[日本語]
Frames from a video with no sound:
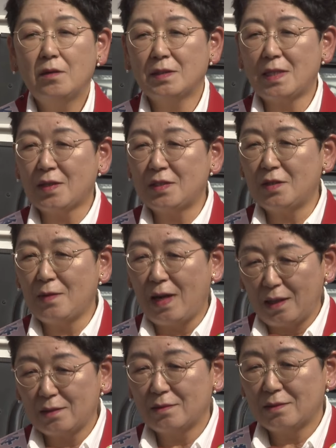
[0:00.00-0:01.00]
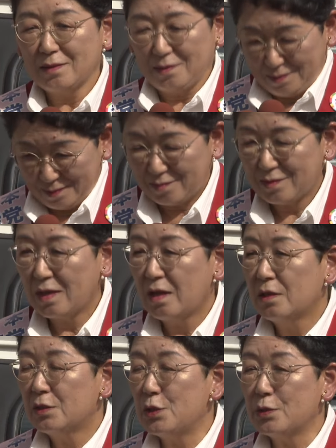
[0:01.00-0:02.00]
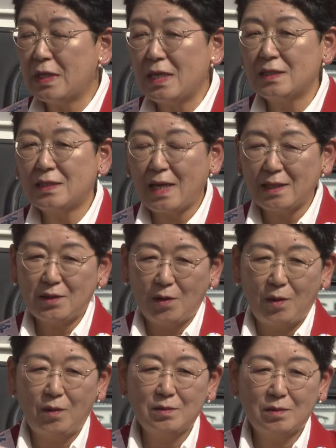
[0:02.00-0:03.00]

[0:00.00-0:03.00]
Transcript: 私は衆議院選挙、